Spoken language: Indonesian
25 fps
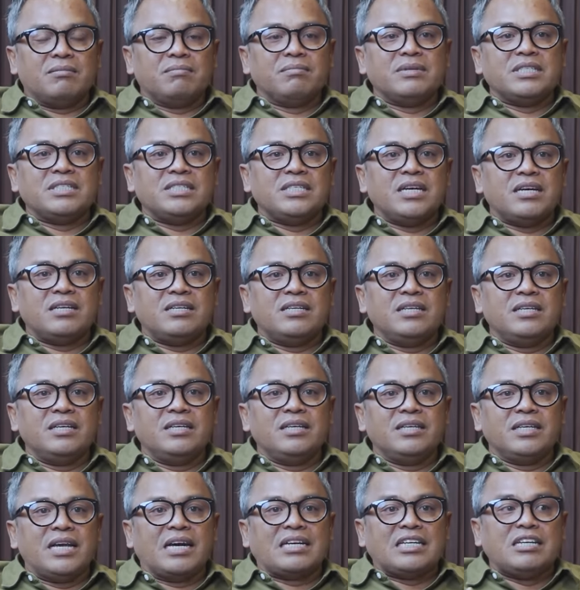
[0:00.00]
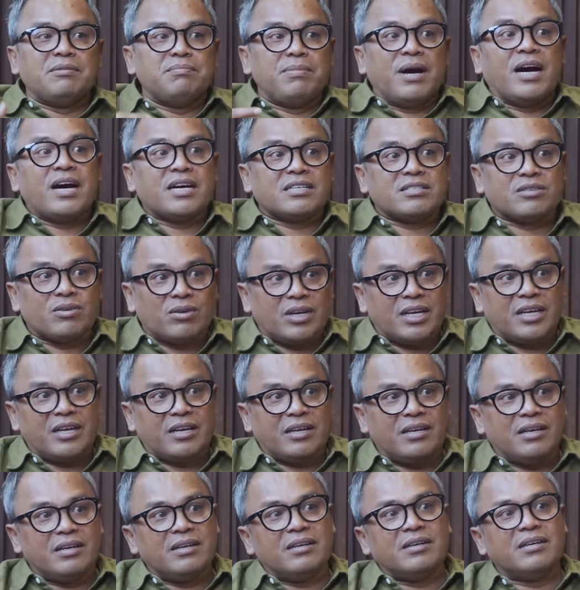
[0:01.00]
menjadi yang dibahas
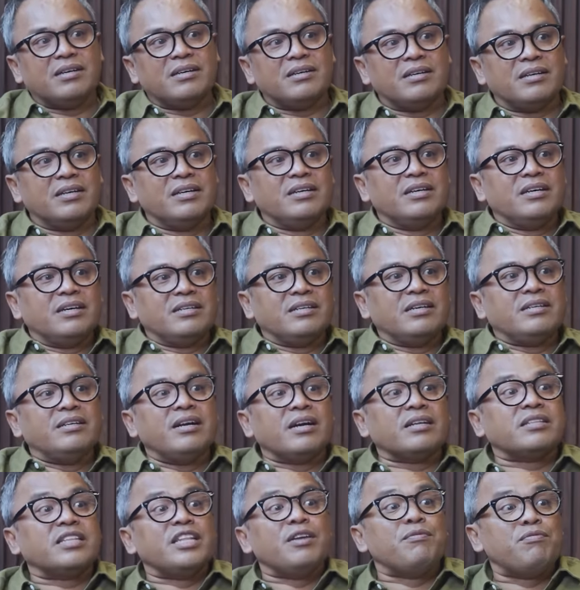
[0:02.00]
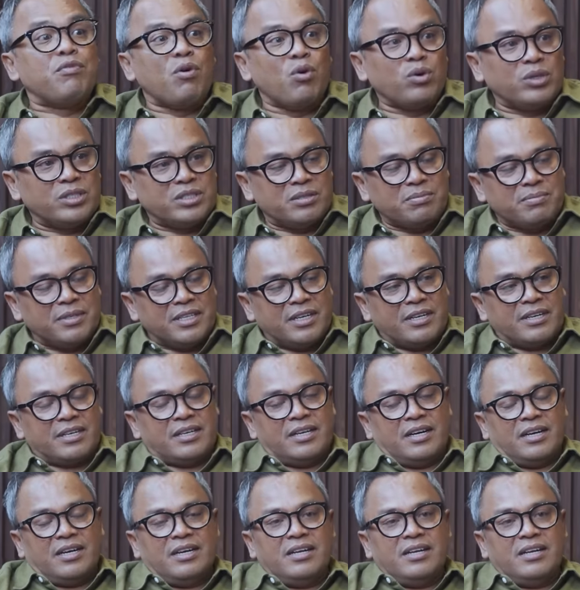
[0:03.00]
oleh uh, the dirty vote iya, sebenarnya.